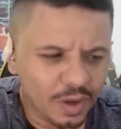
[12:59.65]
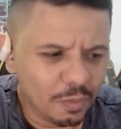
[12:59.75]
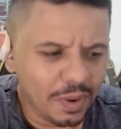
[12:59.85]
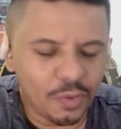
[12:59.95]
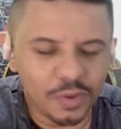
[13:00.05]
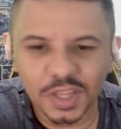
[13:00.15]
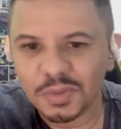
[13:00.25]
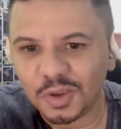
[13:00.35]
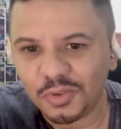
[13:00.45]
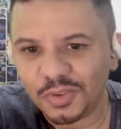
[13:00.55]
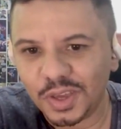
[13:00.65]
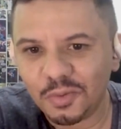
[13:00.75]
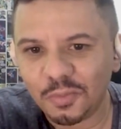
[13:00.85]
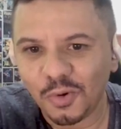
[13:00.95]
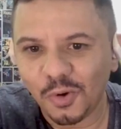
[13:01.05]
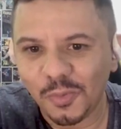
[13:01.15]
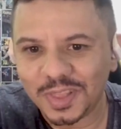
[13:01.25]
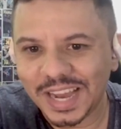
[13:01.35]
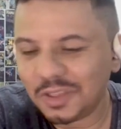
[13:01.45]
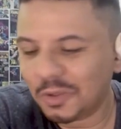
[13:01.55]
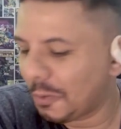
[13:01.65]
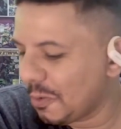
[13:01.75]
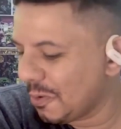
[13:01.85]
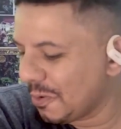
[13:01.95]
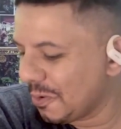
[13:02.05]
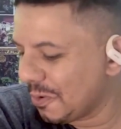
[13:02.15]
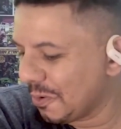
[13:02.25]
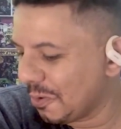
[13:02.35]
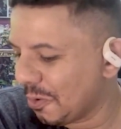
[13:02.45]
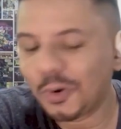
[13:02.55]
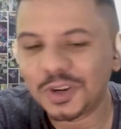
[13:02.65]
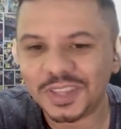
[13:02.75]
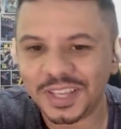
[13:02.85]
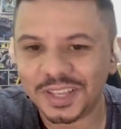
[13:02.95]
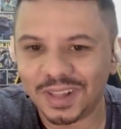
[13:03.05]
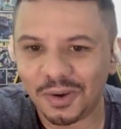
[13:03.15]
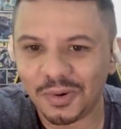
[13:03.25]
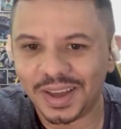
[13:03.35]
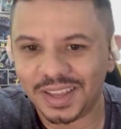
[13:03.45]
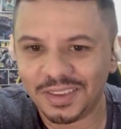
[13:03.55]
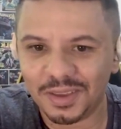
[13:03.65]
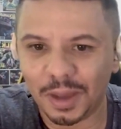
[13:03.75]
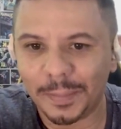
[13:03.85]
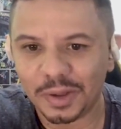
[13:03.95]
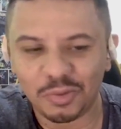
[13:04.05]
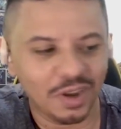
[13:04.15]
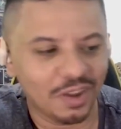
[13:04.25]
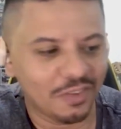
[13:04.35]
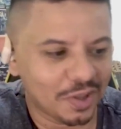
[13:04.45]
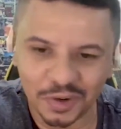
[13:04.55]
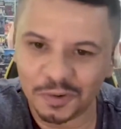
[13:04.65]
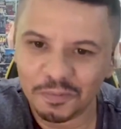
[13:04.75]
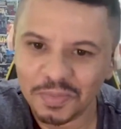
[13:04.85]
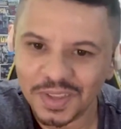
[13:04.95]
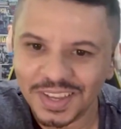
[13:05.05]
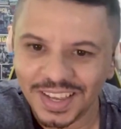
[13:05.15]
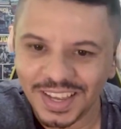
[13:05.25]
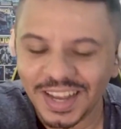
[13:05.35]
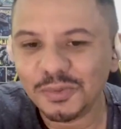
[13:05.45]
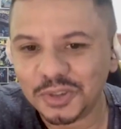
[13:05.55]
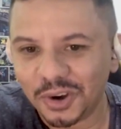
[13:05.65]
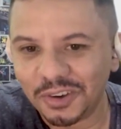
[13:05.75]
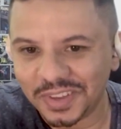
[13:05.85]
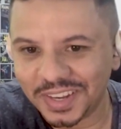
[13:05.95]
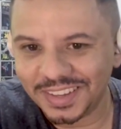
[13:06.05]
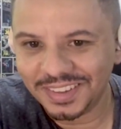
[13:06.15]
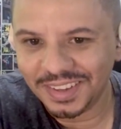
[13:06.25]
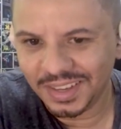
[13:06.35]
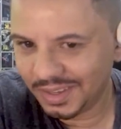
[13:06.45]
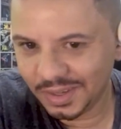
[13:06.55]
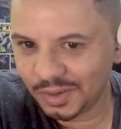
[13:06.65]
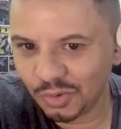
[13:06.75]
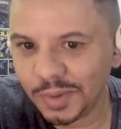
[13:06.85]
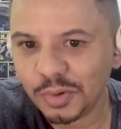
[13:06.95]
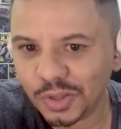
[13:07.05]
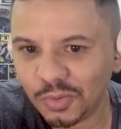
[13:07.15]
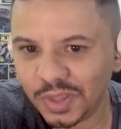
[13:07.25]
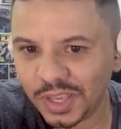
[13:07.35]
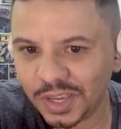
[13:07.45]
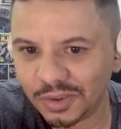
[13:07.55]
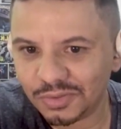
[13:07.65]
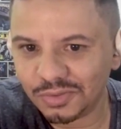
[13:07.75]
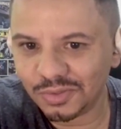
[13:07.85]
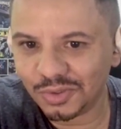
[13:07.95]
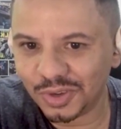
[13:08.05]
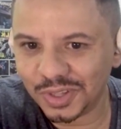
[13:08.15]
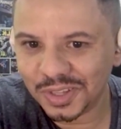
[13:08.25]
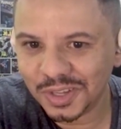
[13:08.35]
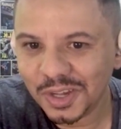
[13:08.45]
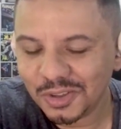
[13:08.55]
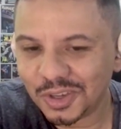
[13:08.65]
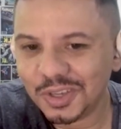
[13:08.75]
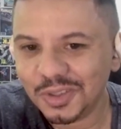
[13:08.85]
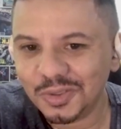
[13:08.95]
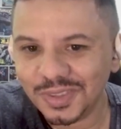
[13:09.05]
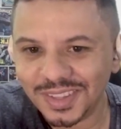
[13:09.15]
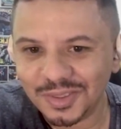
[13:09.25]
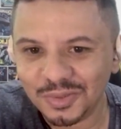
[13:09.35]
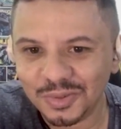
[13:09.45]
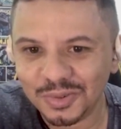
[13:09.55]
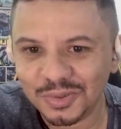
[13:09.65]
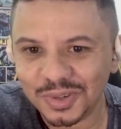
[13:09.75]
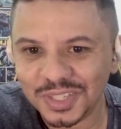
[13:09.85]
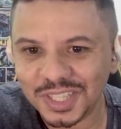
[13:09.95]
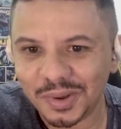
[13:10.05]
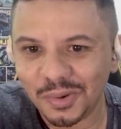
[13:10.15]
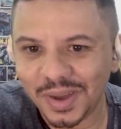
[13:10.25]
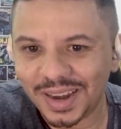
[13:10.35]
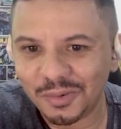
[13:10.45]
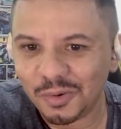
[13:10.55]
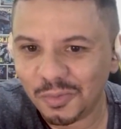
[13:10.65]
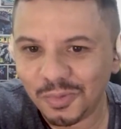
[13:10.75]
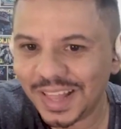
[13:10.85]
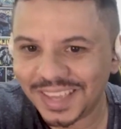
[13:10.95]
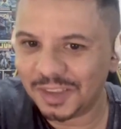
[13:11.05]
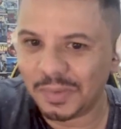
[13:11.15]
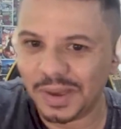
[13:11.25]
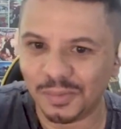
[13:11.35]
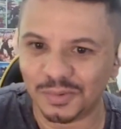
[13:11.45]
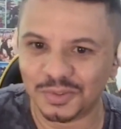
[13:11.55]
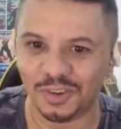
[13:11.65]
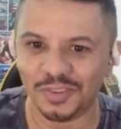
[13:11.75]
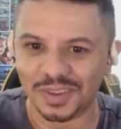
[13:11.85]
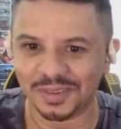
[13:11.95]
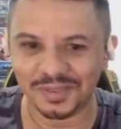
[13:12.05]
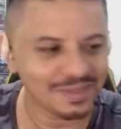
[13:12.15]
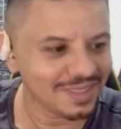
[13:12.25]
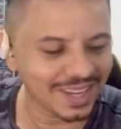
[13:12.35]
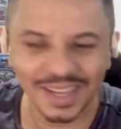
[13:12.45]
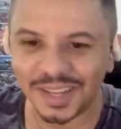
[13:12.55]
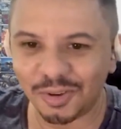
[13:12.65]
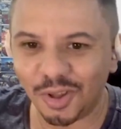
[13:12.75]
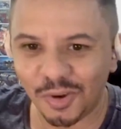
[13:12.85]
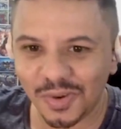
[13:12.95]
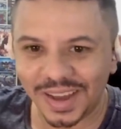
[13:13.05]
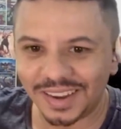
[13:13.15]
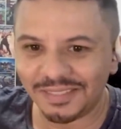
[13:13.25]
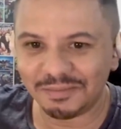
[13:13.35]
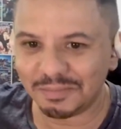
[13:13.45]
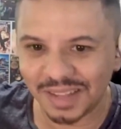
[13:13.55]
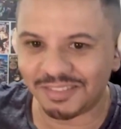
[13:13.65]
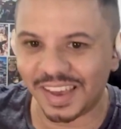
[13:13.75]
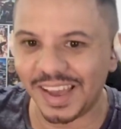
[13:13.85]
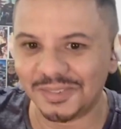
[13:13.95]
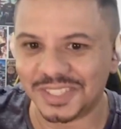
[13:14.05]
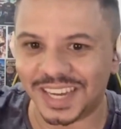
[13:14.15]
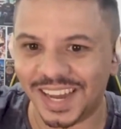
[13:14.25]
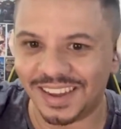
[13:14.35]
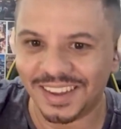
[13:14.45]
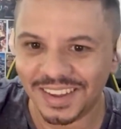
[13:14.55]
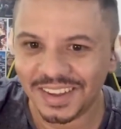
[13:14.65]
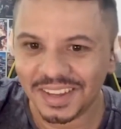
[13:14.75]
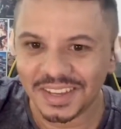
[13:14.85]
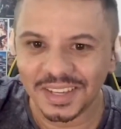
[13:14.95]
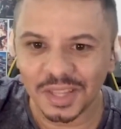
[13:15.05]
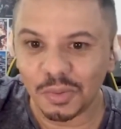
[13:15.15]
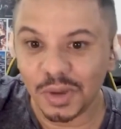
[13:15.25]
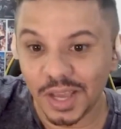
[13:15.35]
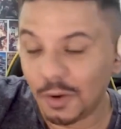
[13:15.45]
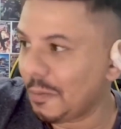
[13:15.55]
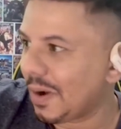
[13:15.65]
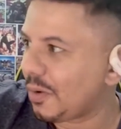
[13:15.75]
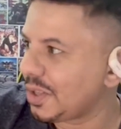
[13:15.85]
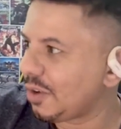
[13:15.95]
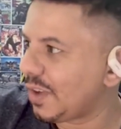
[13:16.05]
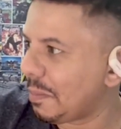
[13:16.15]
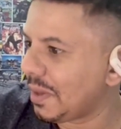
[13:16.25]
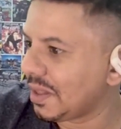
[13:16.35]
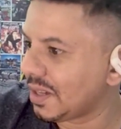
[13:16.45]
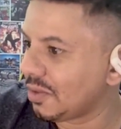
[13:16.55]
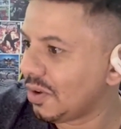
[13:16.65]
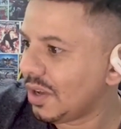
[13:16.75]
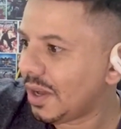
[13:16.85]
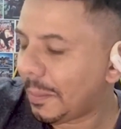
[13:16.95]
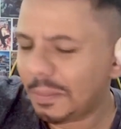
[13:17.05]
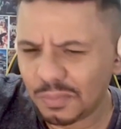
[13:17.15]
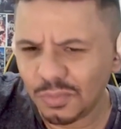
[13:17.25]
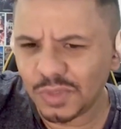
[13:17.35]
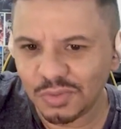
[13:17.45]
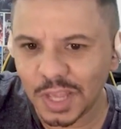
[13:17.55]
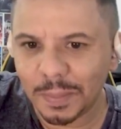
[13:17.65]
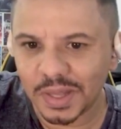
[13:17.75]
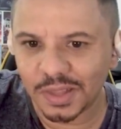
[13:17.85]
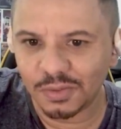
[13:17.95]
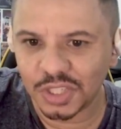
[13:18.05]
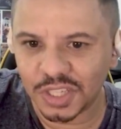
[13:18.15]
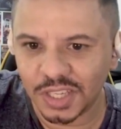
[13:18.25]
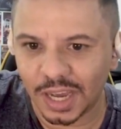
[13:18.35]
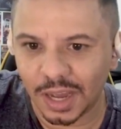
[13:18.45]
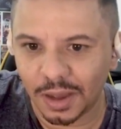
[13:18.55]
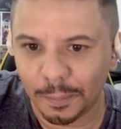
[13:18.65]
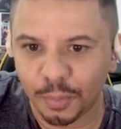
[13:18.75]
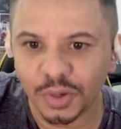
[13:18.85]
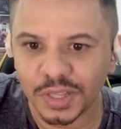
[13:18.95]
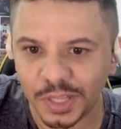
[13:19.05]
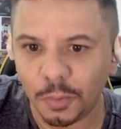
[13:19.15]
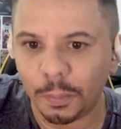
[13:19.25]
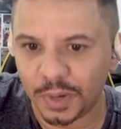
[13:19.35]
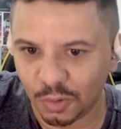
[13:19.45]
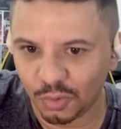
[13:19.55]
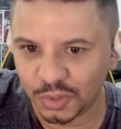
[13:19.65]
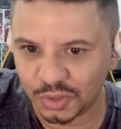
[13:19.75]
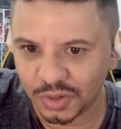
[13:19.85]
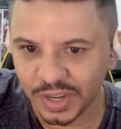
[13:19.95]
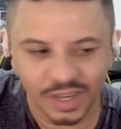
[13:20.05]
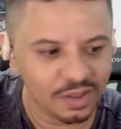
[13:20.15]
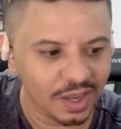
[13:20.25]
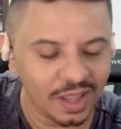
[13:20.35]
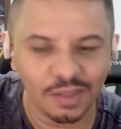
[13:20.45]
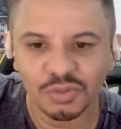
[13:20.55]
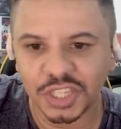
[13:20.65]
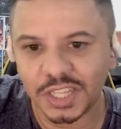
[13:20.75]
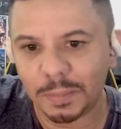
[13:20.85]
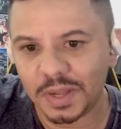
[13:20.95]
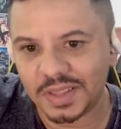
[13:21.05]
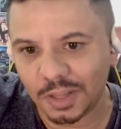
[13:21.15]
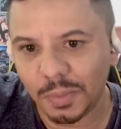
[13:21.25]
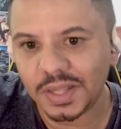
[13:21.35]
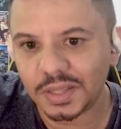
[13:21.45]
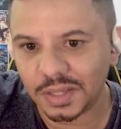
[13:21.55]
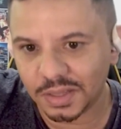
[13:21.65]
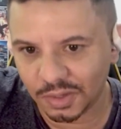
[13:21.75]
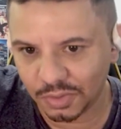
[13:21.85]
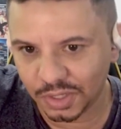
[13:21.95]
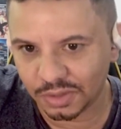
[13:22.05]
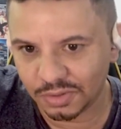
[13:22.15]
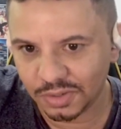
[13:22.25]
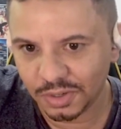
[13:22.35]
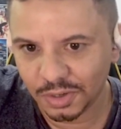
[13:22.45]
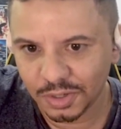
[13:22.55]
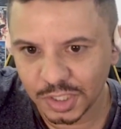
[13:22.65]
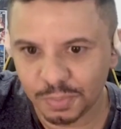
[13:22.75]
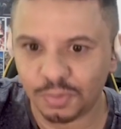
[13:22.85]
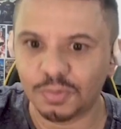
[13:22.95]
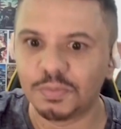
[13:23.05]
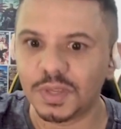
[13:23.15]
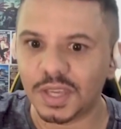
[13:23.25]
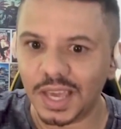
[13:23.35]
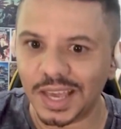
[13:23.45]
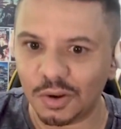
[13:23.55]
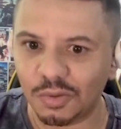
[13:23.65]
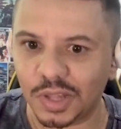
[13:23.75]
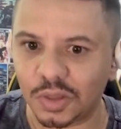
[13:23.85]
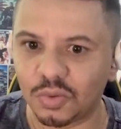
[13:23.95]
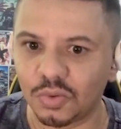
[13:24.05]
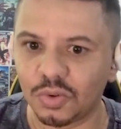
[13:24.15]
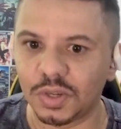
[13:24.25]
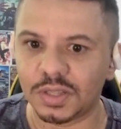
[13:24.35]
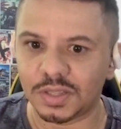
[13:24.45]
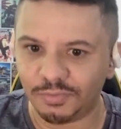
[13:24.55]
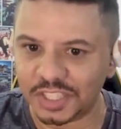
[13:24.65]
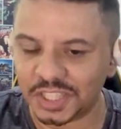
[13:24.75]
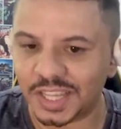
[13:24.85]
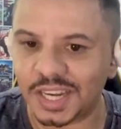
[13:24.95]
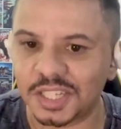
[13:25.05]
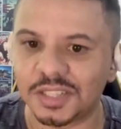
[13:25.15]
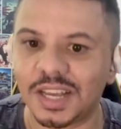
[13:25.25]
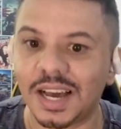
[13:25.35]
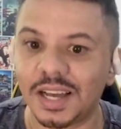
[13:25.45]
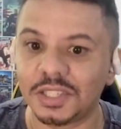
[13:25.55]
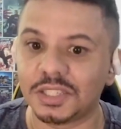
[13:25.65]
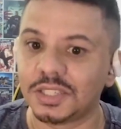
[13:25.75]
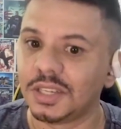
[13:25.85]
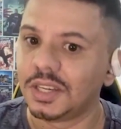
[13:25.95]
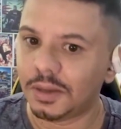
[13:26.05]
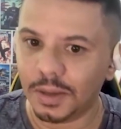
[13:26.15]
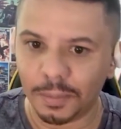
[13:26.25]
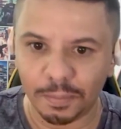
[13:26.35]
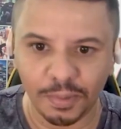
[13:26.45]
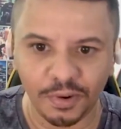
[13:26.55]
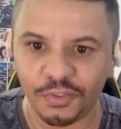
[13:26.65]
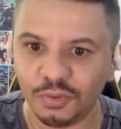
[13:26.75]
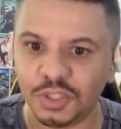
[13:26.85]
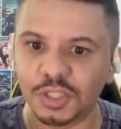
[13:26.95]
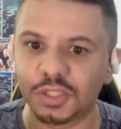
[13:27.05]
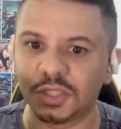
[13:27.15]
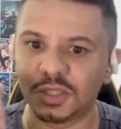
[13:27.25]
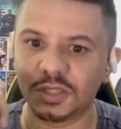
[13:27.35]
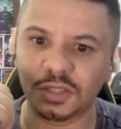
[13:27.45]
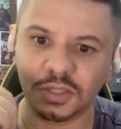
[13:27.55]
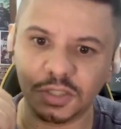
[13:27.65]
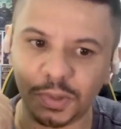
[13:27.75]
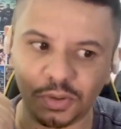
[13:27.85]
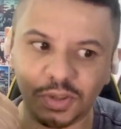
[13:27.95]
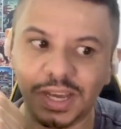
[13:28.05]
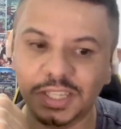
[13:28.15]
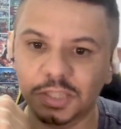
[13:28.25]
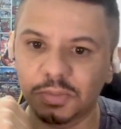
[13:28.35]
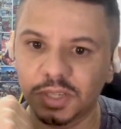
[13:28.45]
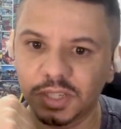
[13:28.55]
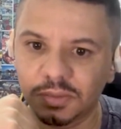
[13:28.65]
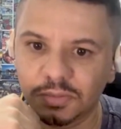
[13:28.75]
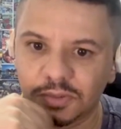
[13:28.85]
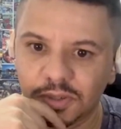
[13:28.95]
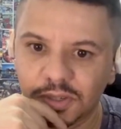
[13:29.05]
Uma coisa que, me, que eu fiquei um incomodado, o, o porteiro lá, o cara que aperta o elevador, ele é um jovem, né? É, ambos são negros nos dois, só que no, no original ele é um cara, um, um molequinho mesmo, um jovem. E aqui eles colocam um cara mais velho já. Então é uma coisa que eu fiquei pensando. Você não tem a impressão de que, por ser um prelúdio, eles, ela não tinha que ter prestado mais atenção nisso? Tipo, quem eram os atores, faixa etária de idade, é, perfil de, de, de, personagem mesmo.